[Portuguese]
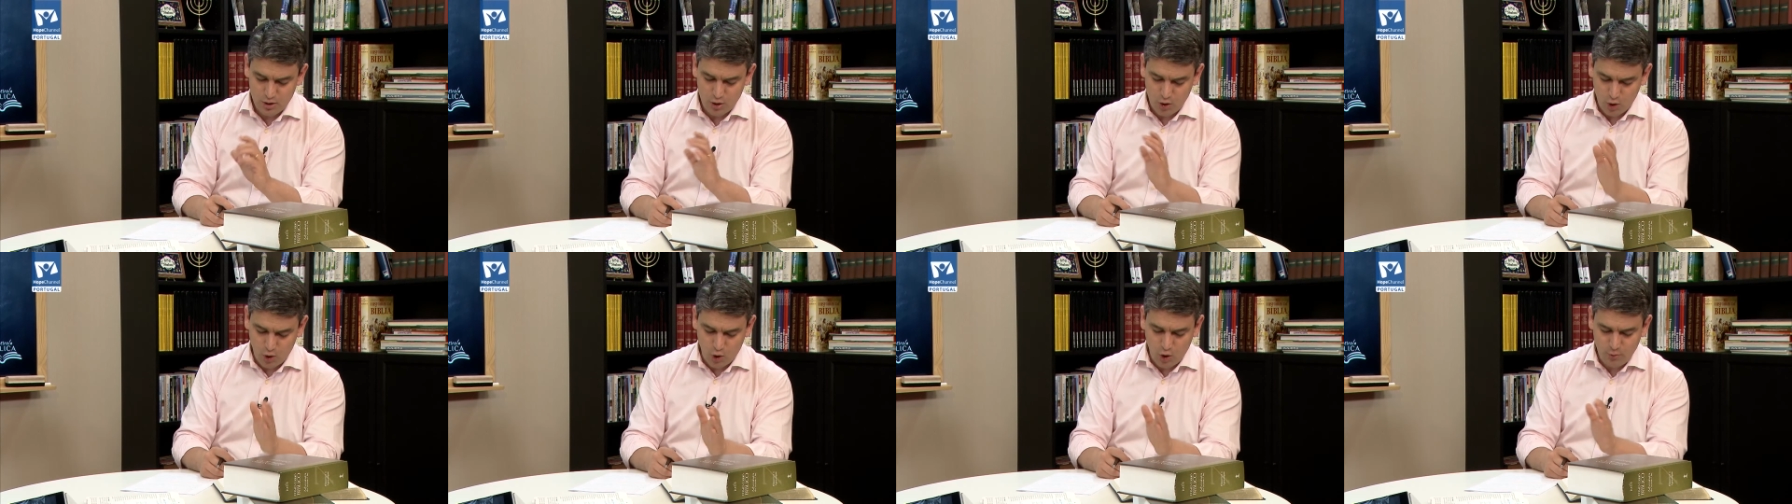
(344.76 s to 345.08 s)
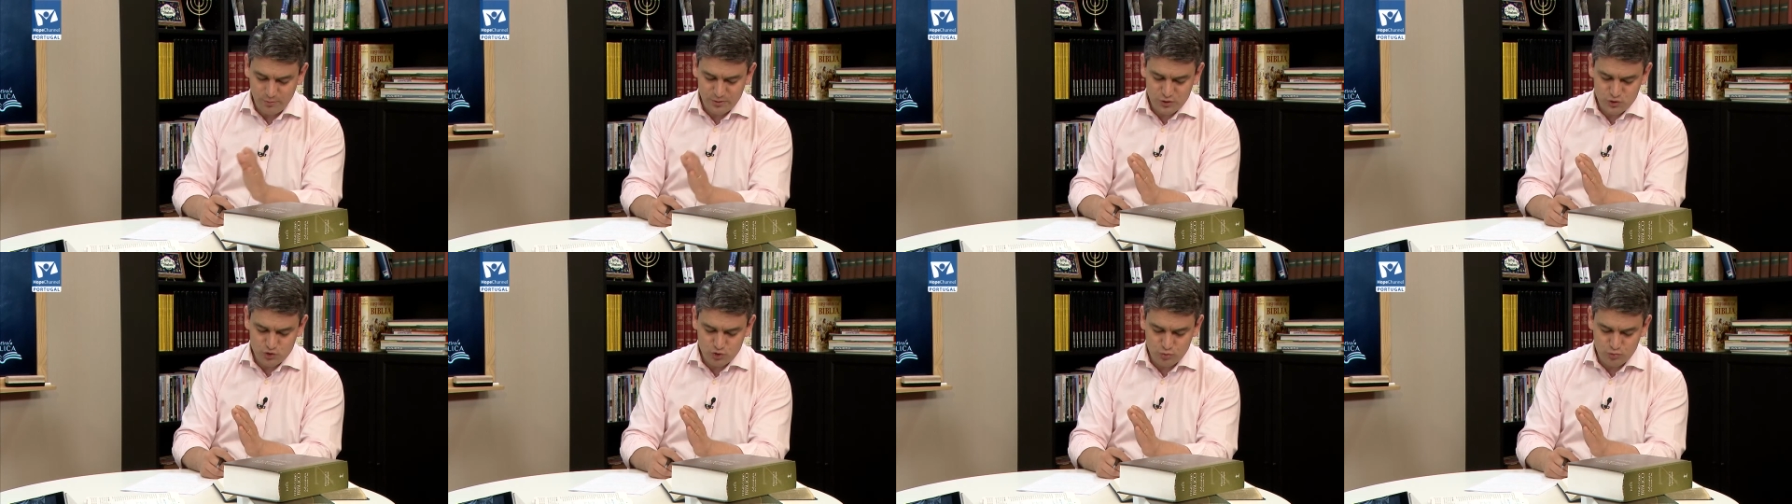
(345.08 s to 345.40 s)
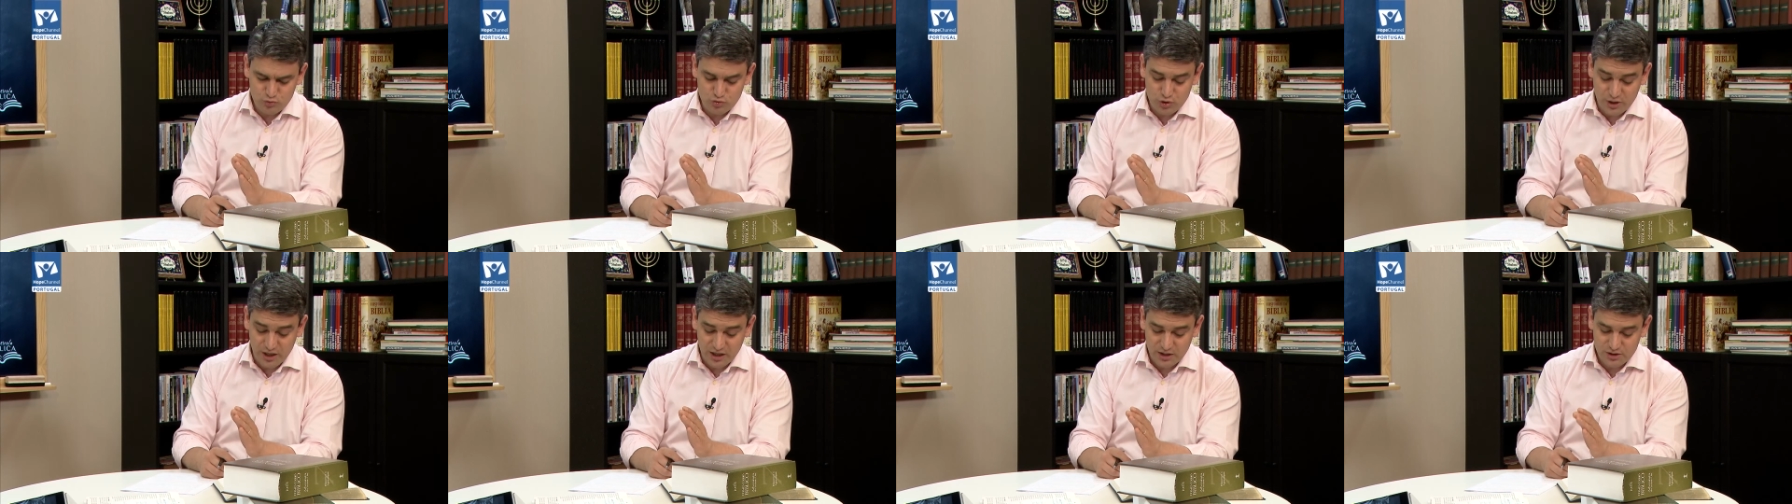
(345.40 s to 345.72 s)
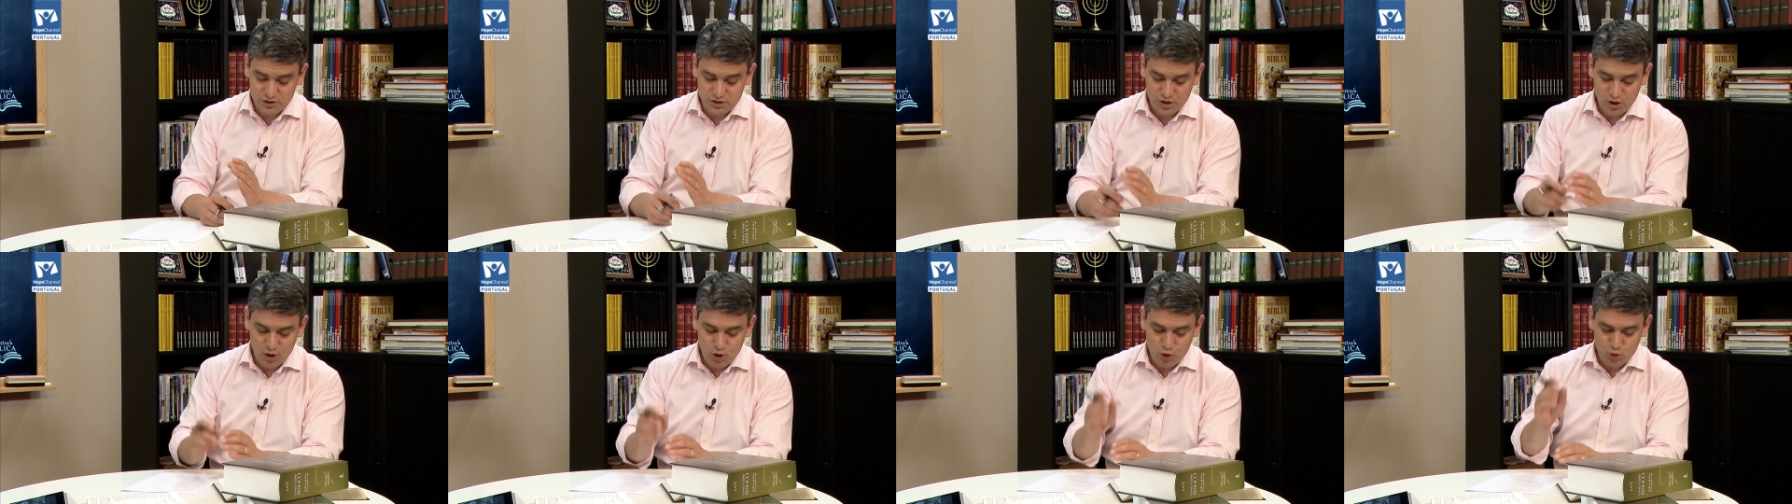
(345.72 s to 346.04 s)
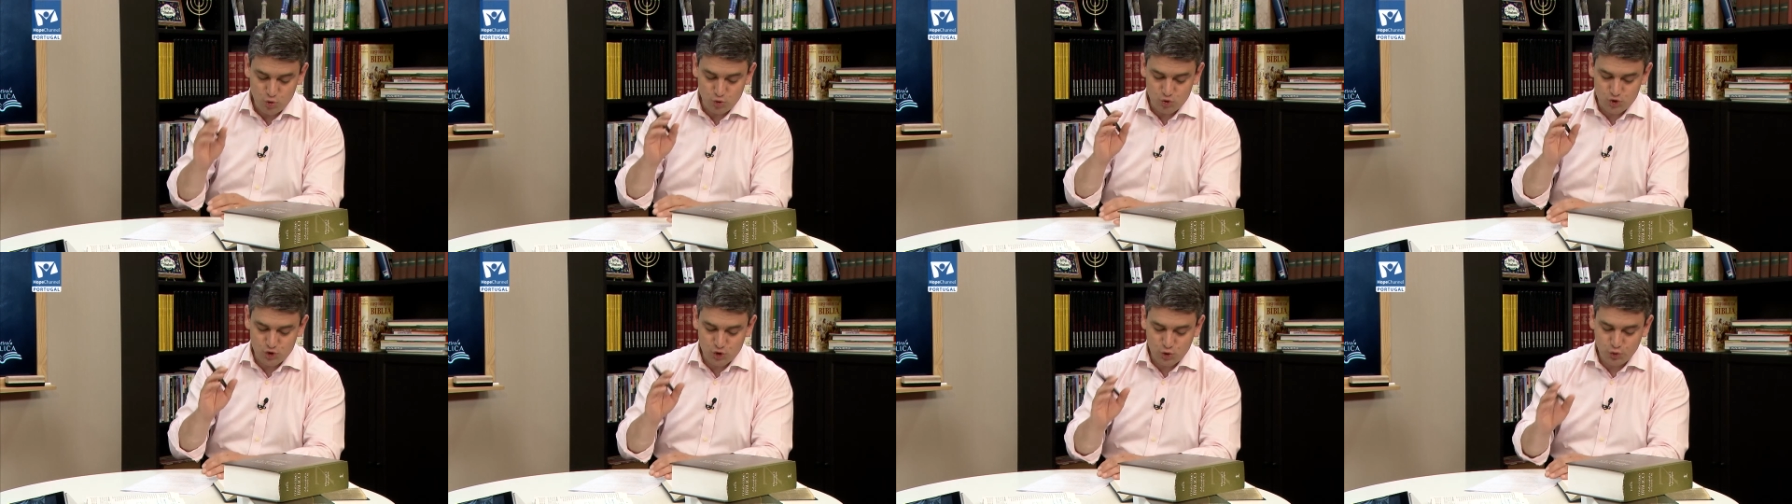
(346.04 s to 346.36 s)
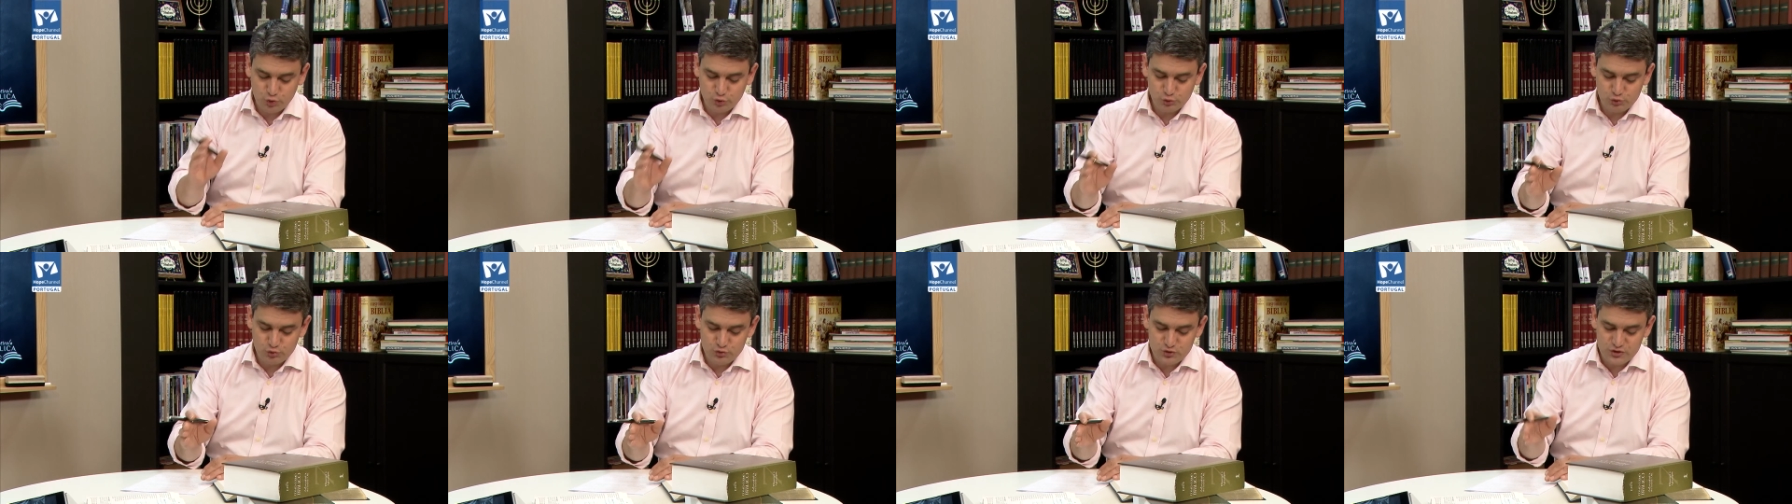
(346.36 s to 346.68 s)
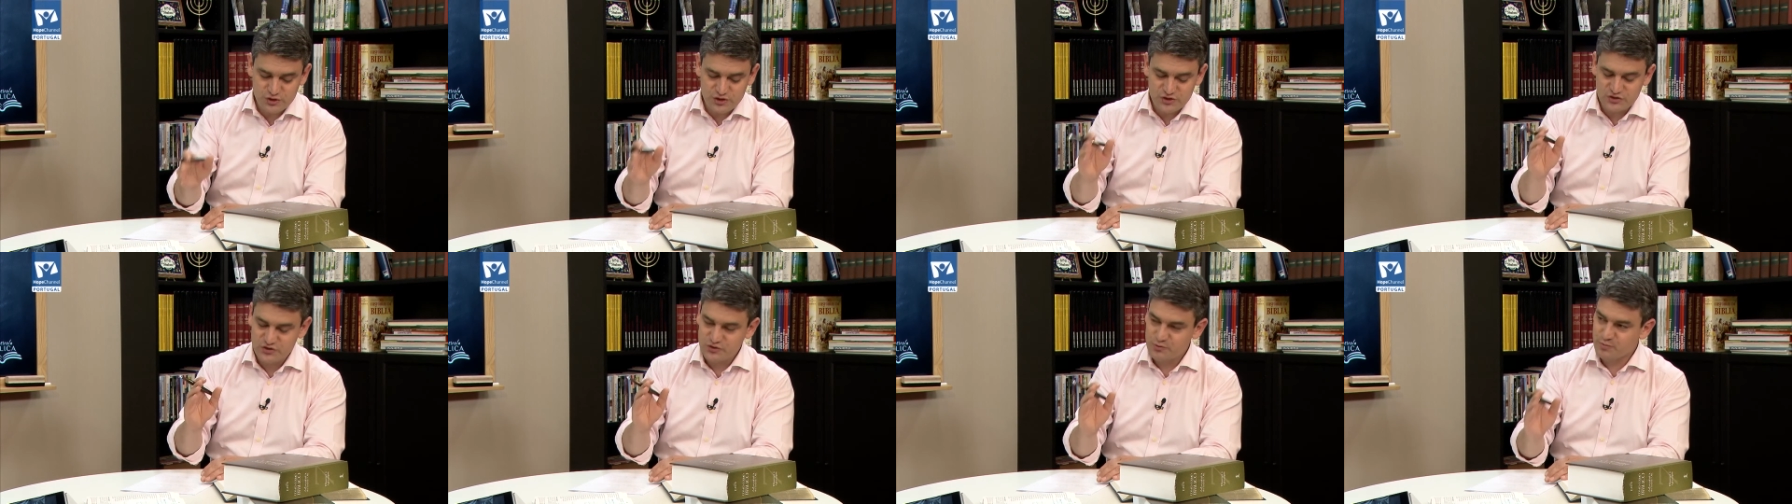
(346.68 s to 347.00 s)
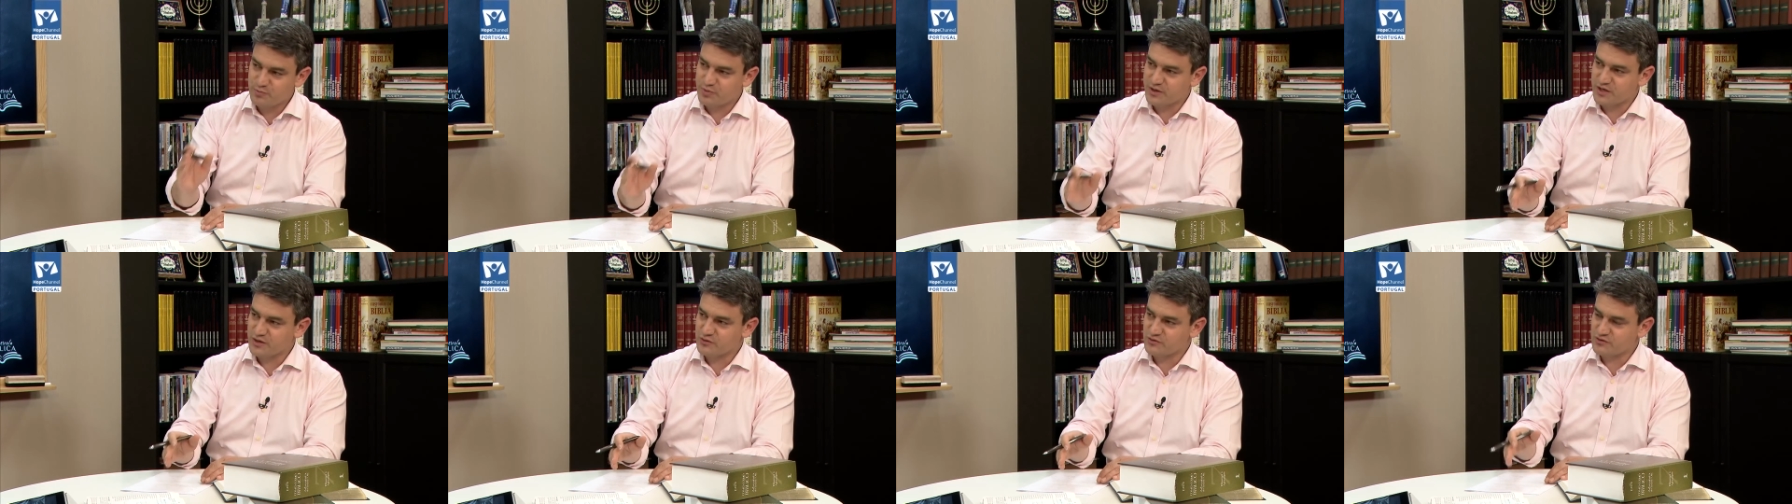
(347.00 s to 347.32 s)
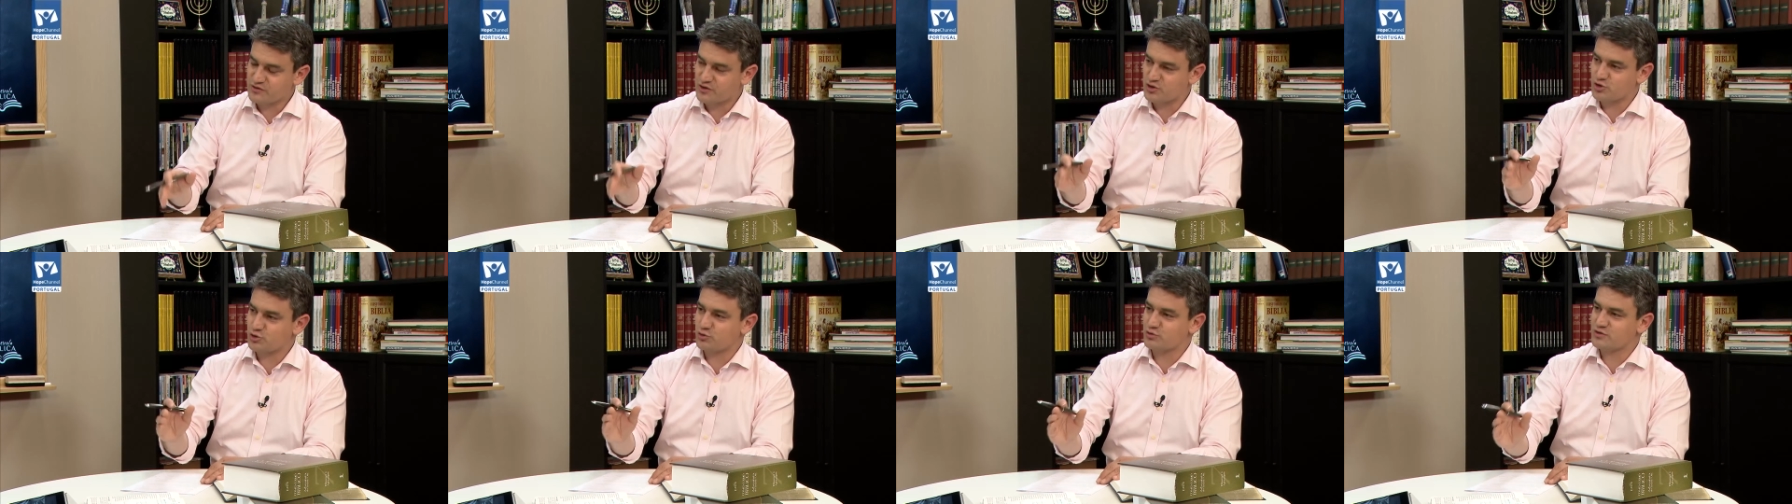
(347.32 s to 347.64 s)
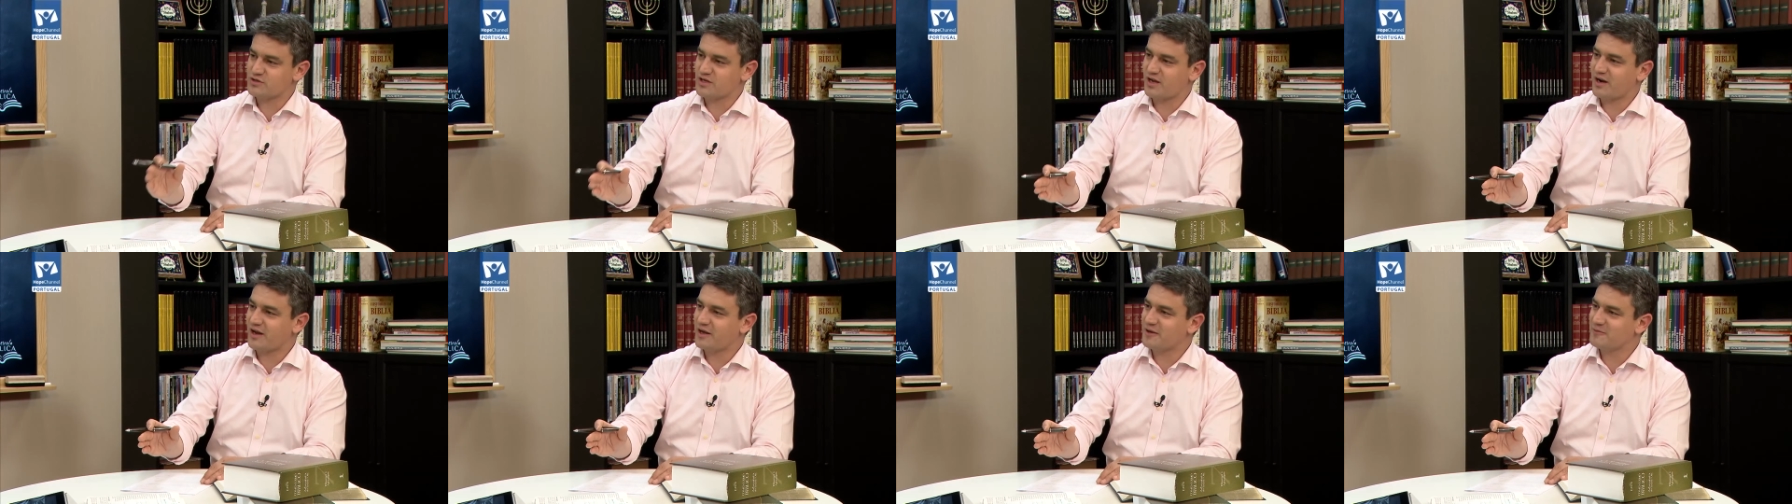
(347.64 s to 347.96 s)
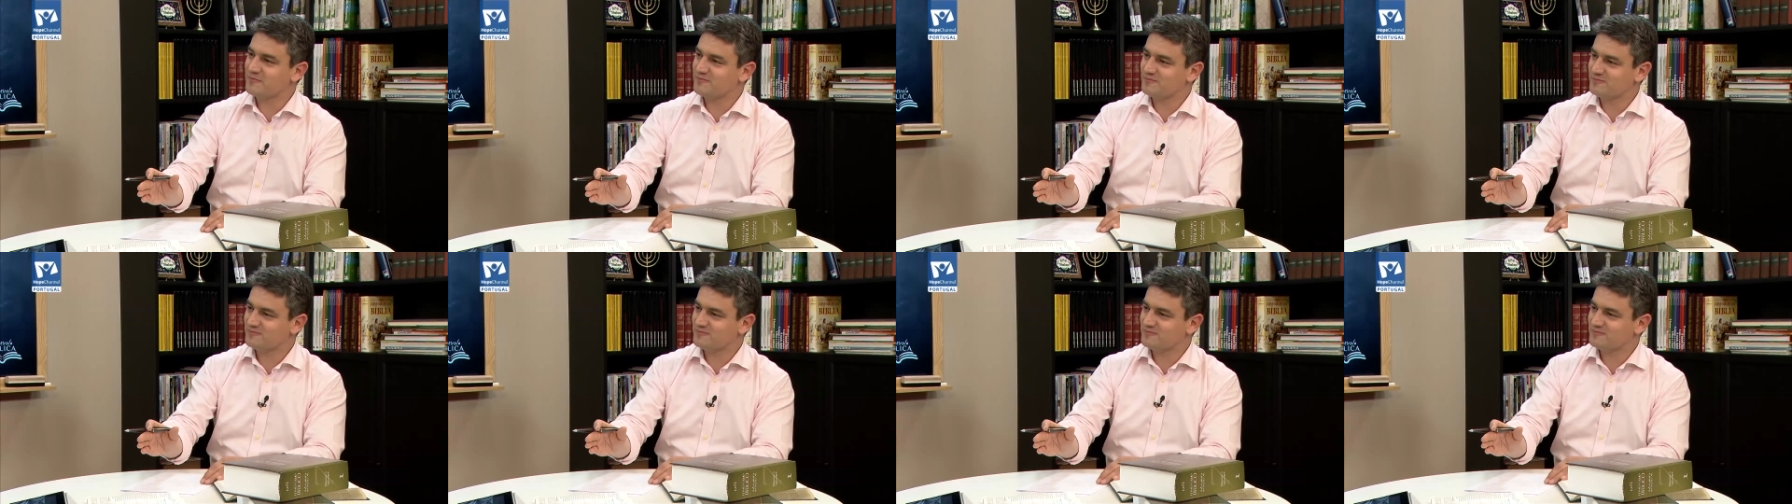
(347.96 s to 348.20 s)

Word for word: homens ou mulheres, os conduzisse presos a Jerusalém. Era